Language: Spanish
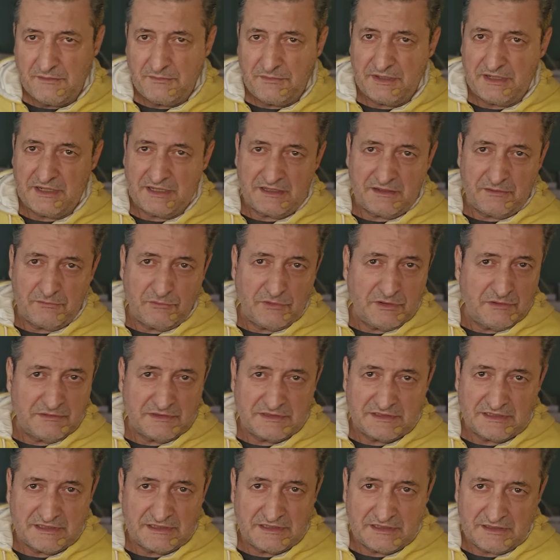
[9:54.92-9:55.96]
para que
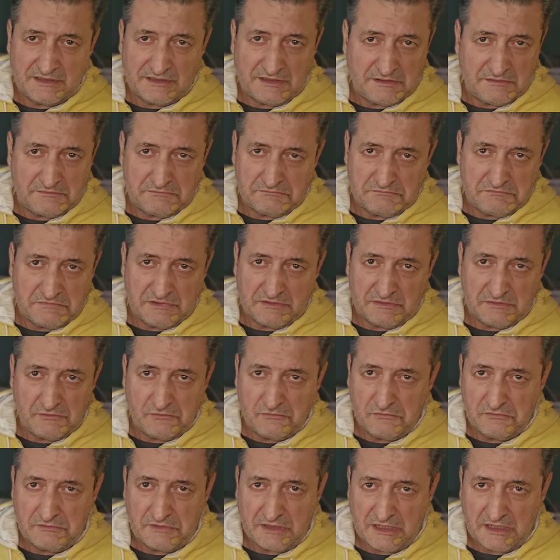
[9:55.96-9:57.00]
vuelvas a tener
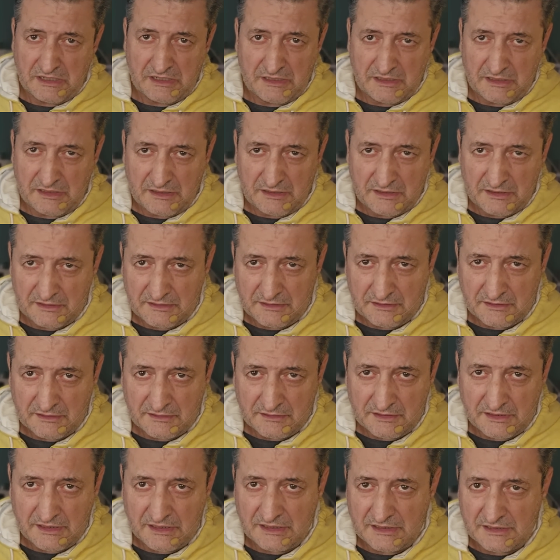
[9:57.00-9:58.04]
una
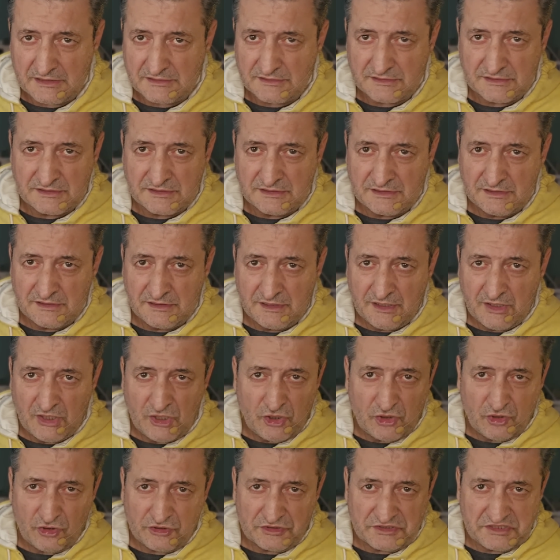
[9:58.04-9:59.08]
10,
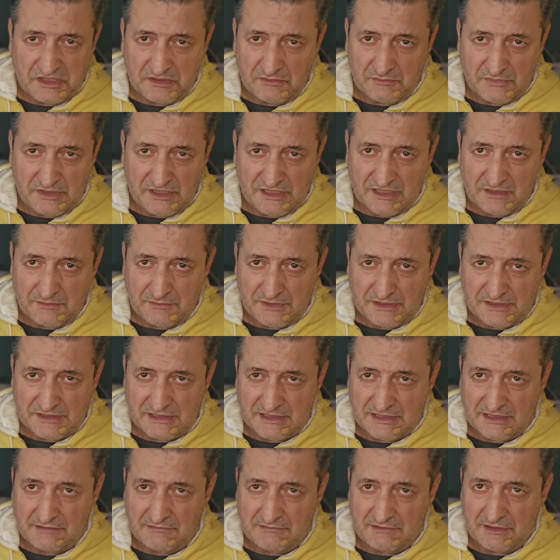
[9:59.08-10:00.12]
o 100 vidas
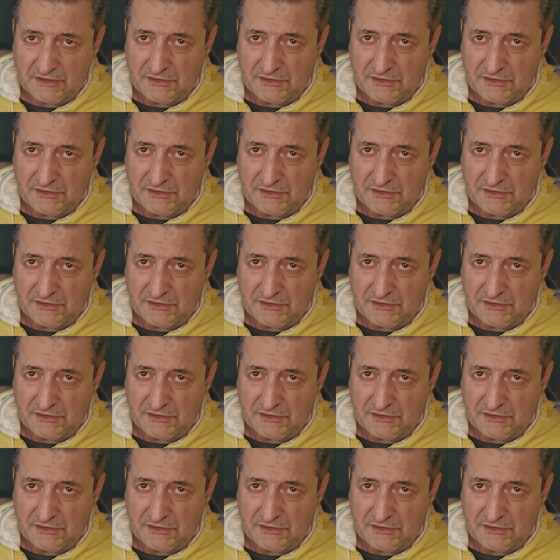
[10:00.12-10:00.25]
miserables